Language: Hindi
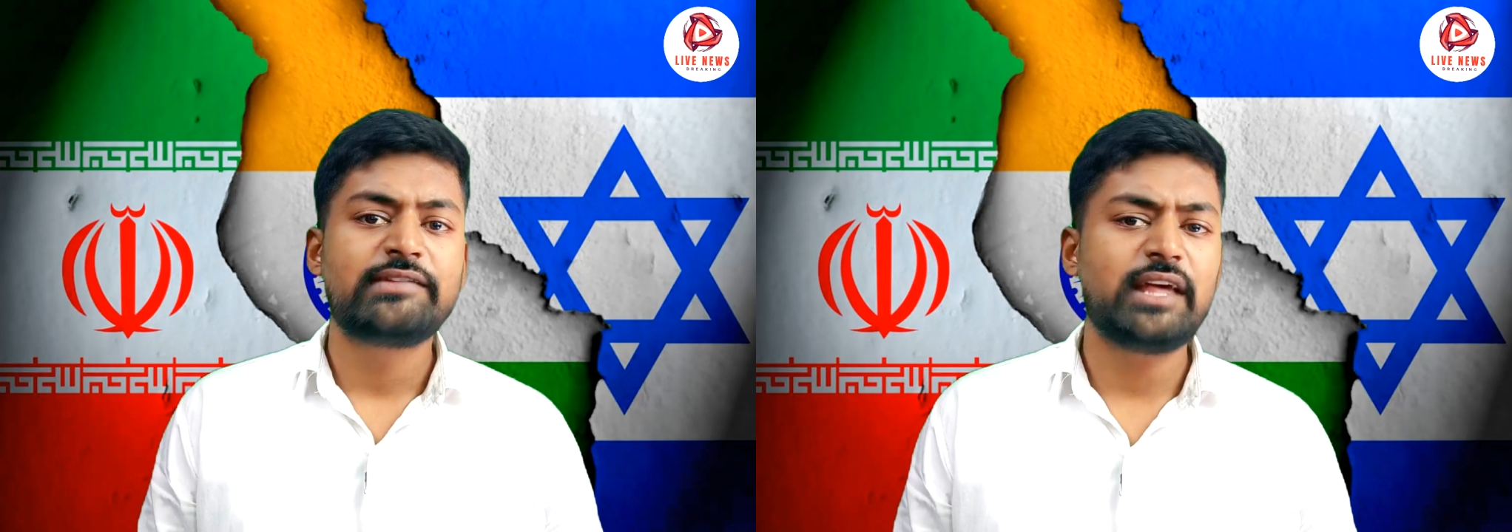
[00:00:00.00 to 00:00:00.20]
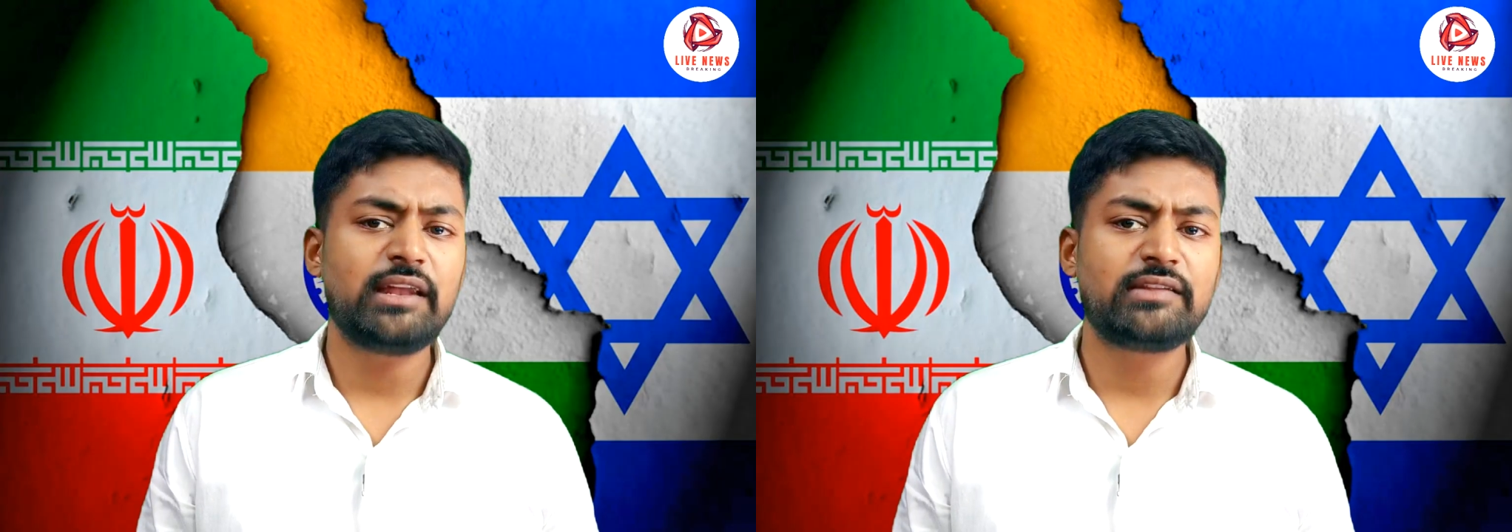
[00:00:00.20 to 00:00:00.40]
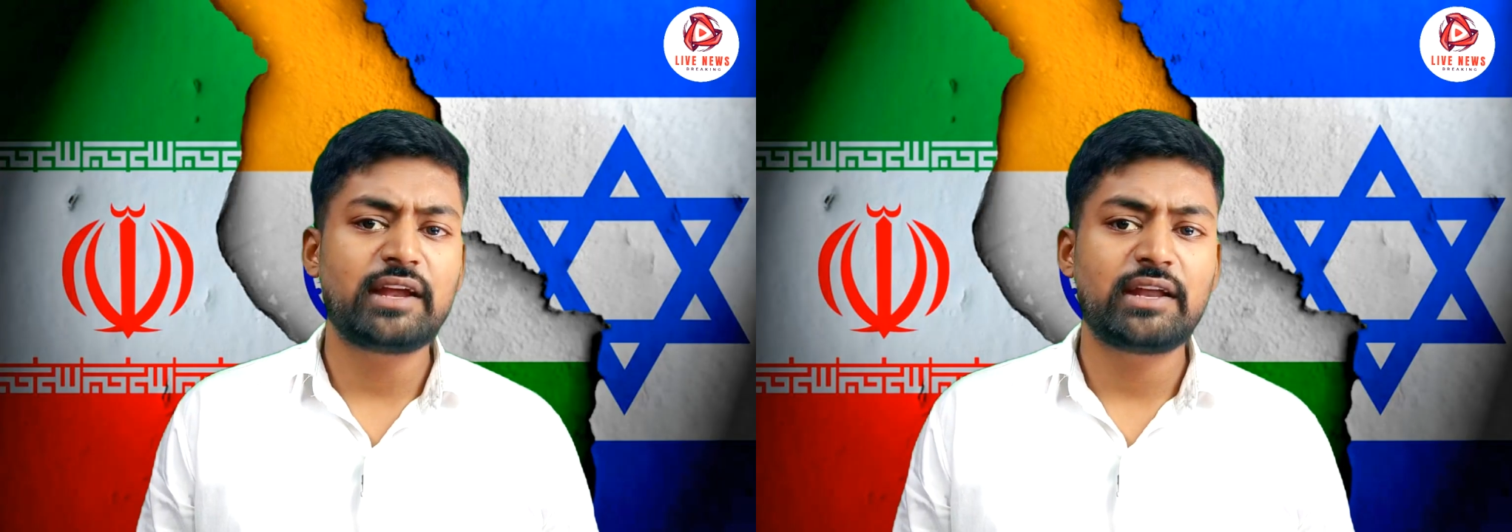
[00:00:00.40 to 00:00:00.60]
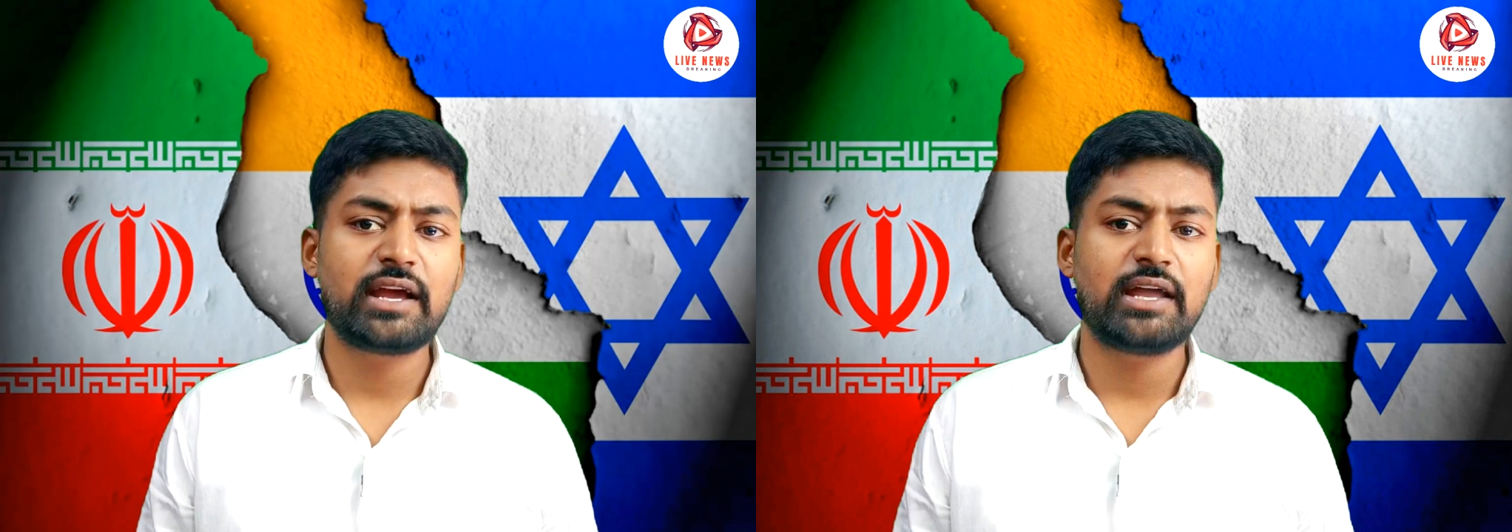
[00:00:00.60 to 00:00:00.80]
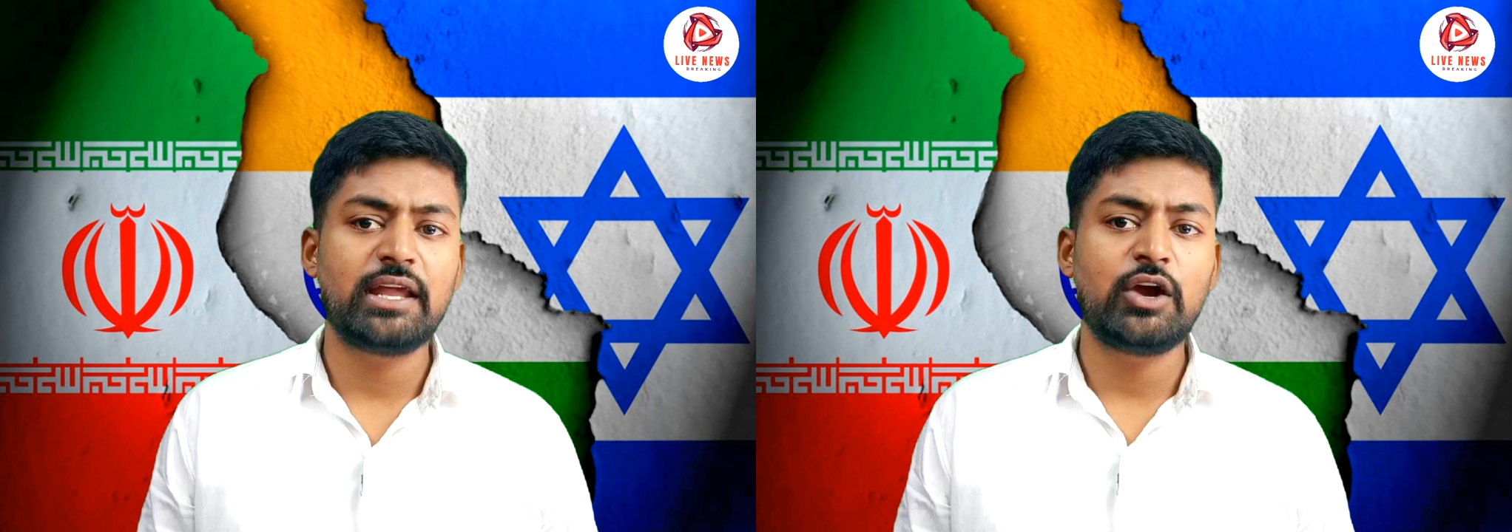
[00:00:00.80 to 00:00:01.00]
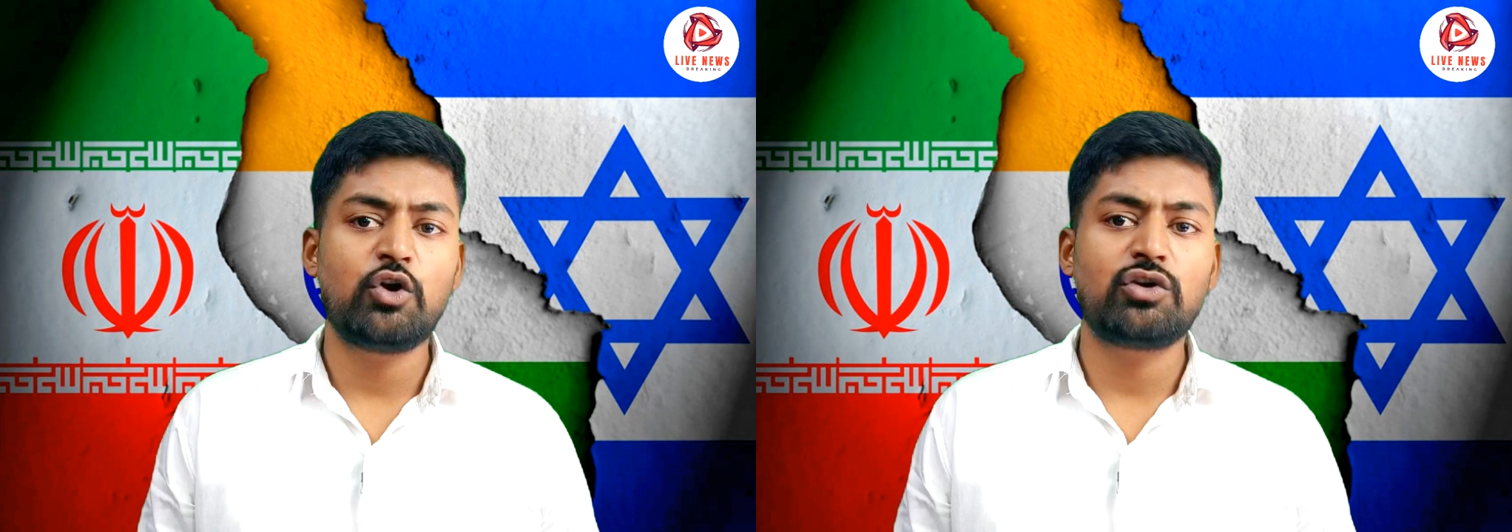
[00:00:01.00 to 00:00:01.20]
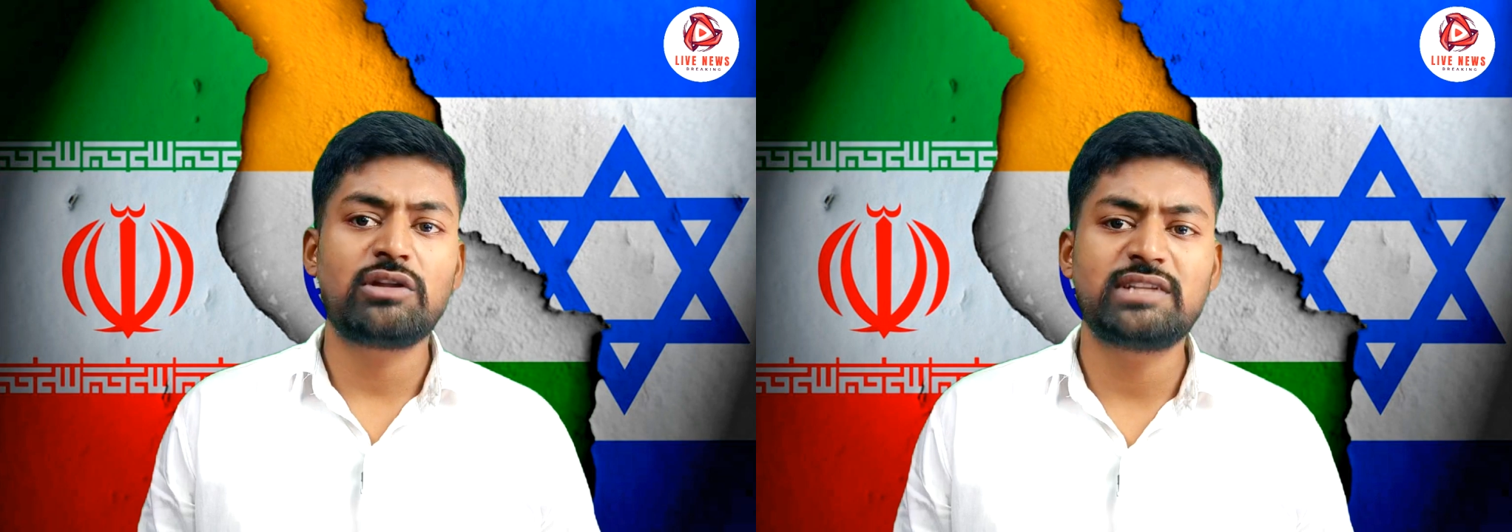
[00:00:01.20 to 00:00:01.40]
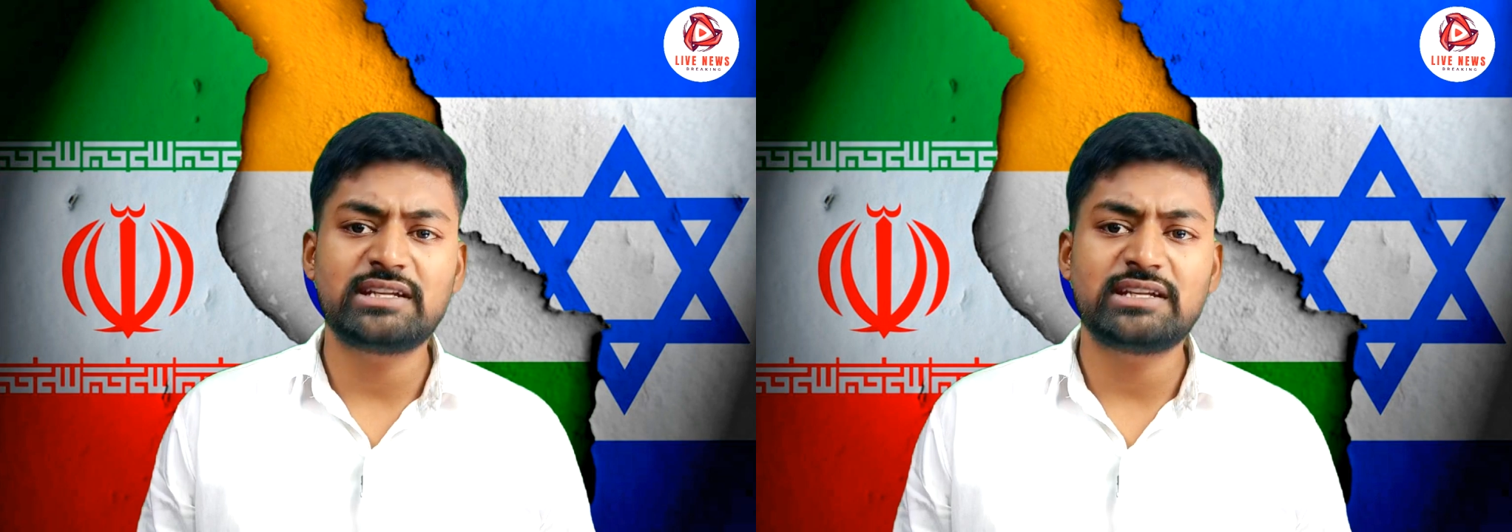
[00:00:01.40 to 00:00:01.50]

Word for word: सैन्य ठिकाने और